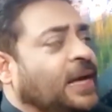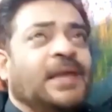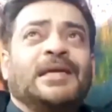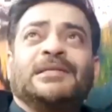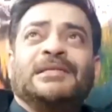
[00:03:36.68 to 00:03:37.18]
यार
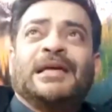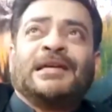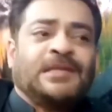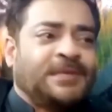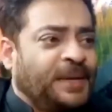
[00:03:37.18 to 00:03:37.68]
ये
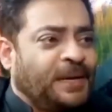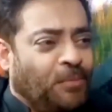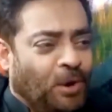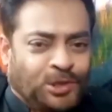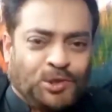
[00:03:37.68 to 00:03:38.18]
देखने से
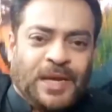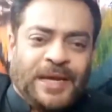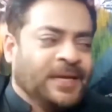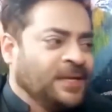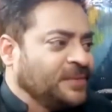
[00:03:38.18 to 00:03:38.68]
मौत क्यों
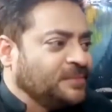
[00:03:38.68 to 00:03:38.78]
आई